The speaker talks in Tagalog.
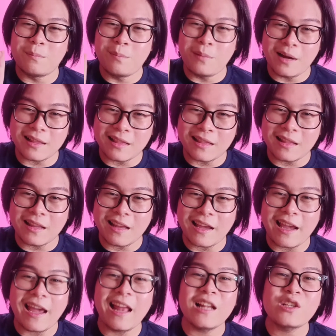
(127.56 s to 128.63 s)
But
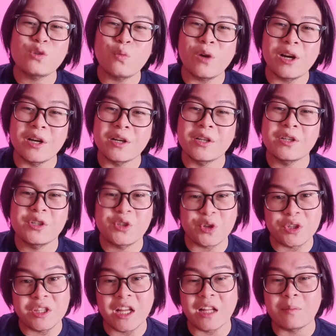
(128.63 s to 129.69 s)
elsewhere
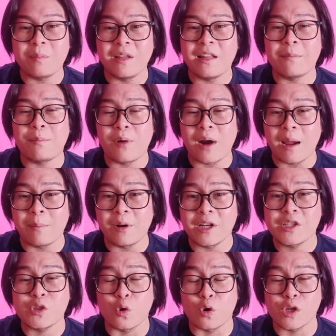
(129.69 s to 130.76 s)
should not be the primary
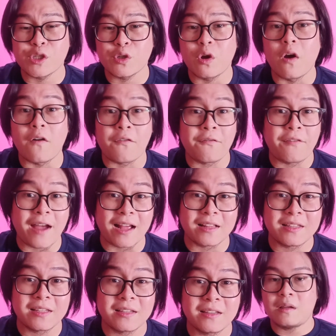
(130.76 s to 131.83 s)
source of
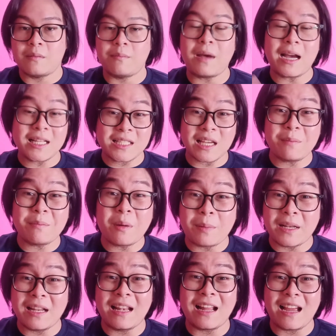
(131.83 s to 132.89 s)
fact. Bakit sa iba pa
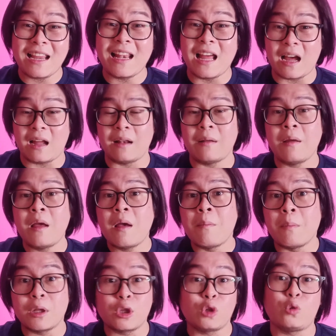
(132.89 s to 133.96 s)
nila kailangan
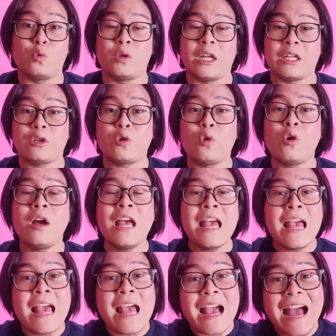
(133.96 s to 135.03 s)
matutunan kung
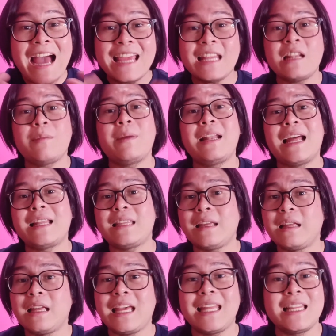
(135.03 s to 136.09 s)
kaya naman
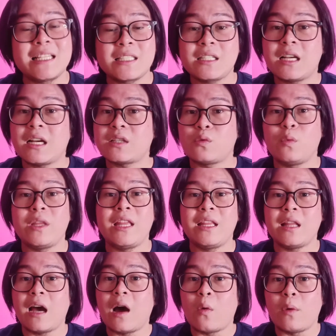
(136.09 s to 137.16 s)
nating i-discuss
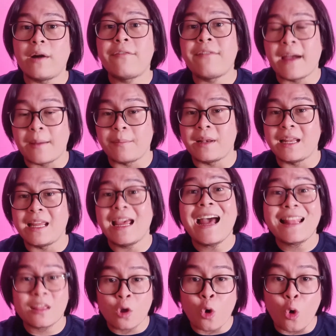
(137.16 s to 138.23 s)
within our family
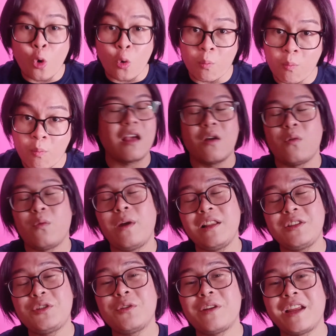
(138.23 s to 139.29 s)
at home? Well,
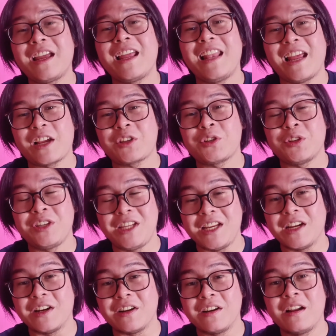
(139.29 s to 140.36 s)
during election
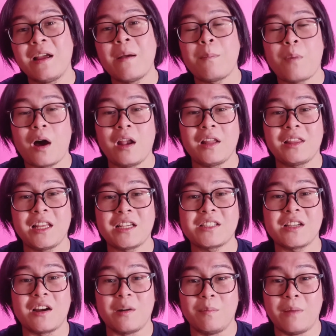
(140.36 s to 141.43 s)
year, politics
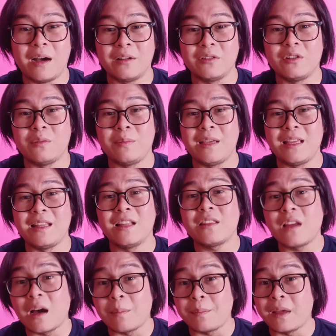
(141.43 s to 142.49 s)
are bound to be the
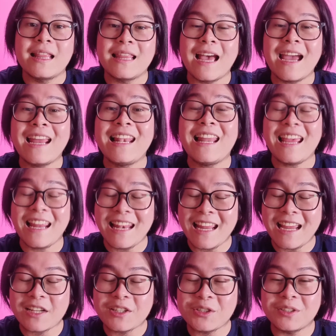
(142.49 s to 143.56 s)
topic dahil
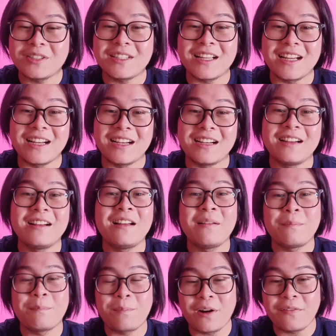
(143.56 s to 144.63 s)
election ang
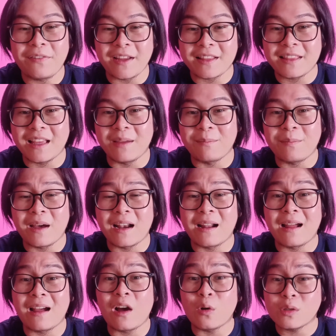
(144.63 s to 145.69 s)
perfect time para
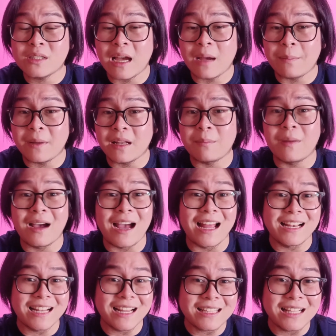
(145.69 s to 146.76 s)
kausapin ang mga
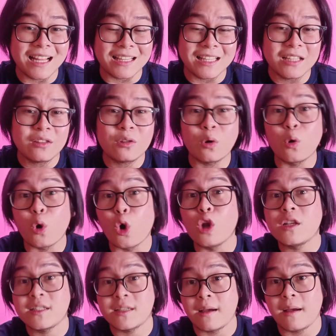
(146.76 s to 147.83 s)
anak natin tungkol
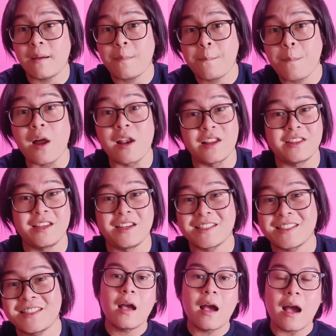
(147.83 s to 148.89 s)
sa
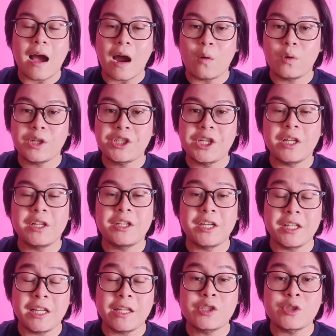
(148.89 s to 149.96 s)
politics. Our
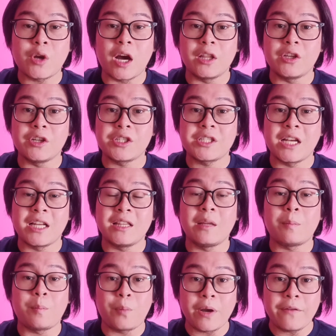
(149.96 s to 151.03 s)
children needs to understand the
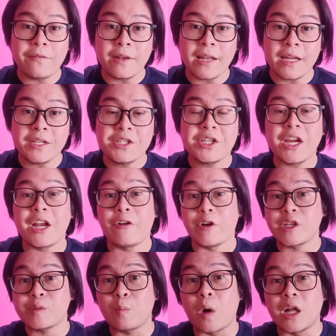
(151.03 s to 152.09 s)
privilege and
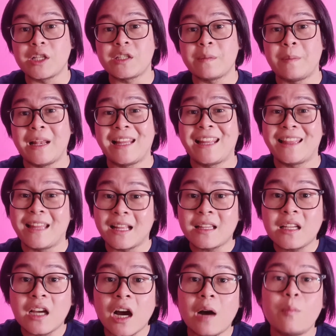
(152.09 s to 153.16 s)
responsibility
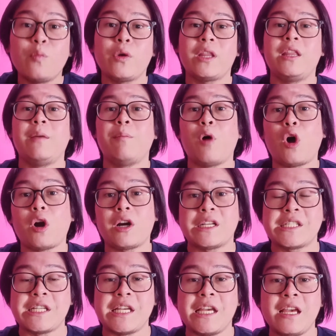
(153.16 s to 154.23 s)
that come with
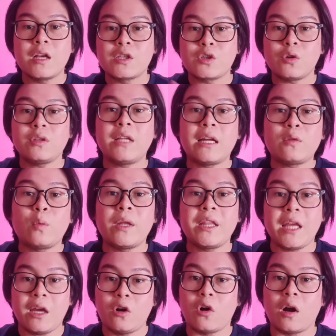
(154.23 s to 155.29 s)
democracy so that when
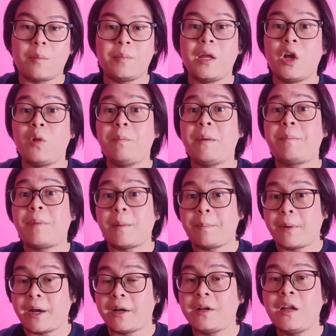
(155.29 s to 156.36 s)
they grow up, they will be
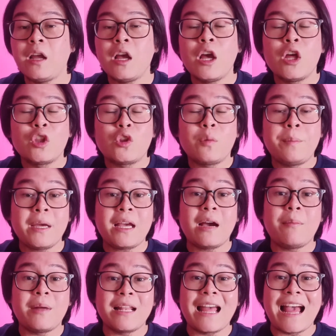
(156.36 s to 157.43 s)
prepared to
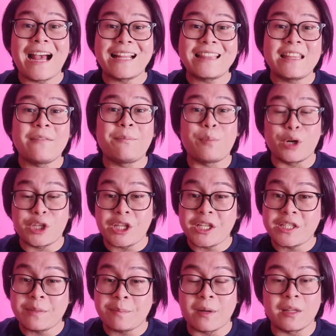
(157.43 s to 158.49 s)
become an active
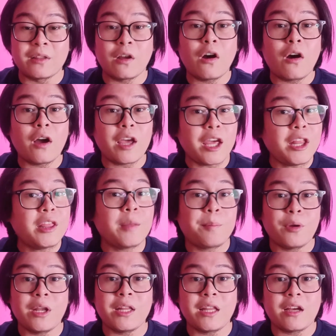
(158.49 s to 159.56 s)
participant in the
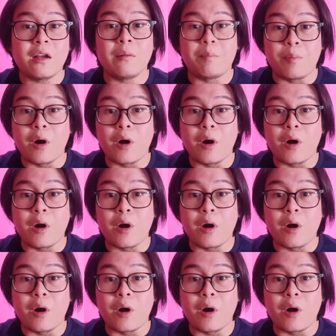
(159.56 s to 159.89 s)
political